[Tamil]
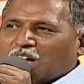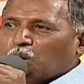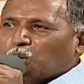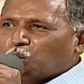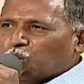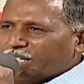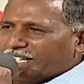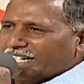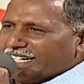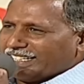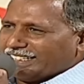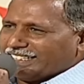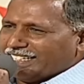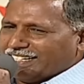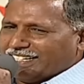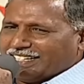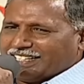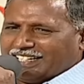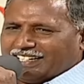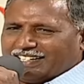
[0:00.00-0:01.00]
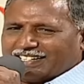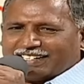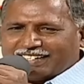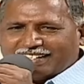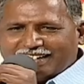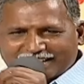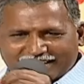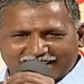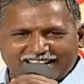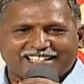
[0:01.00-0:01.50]
உயர்ந்த நதியான
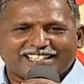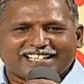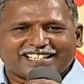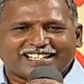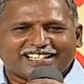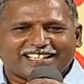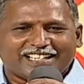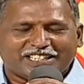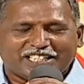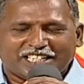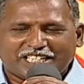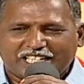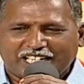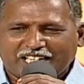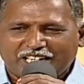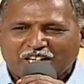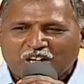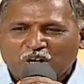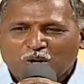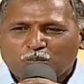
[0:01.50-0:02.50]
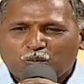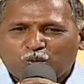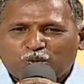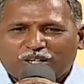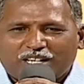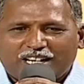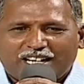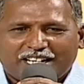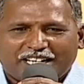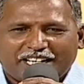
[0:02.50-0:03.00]
நயாகரா நதிக்கு
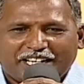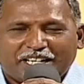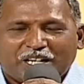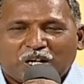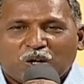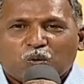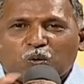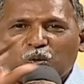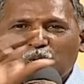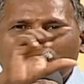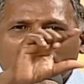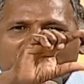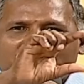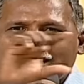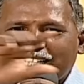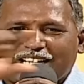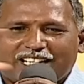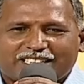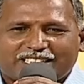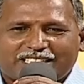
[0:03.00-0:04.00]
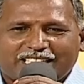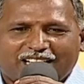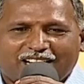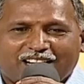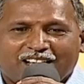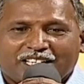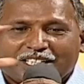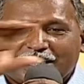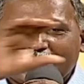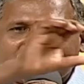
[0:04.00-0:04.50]
முன்னாடி உங்கள் எழுத்தில்
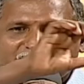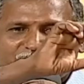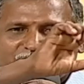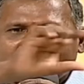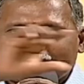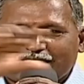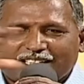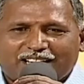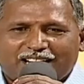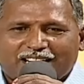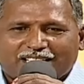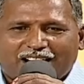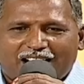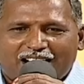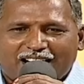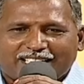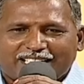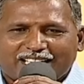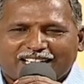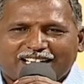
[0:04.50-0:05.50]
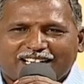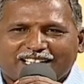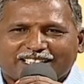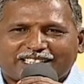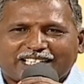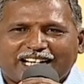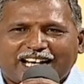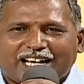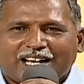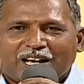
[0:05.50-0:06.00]
இருபத்தி ஆறு ஆங்கில
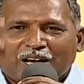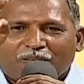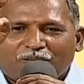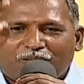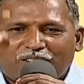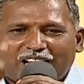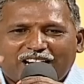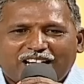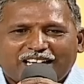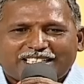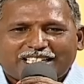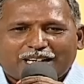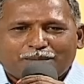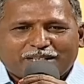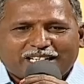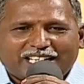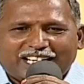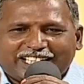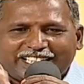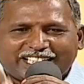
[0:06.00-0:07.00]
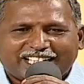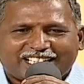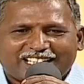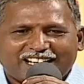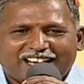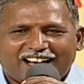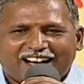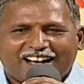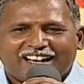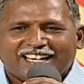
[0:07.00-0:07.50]
எழுத்தில் வெல்கம்னு
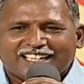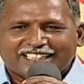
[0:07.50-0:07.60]
எழுதியிருக்கலாம்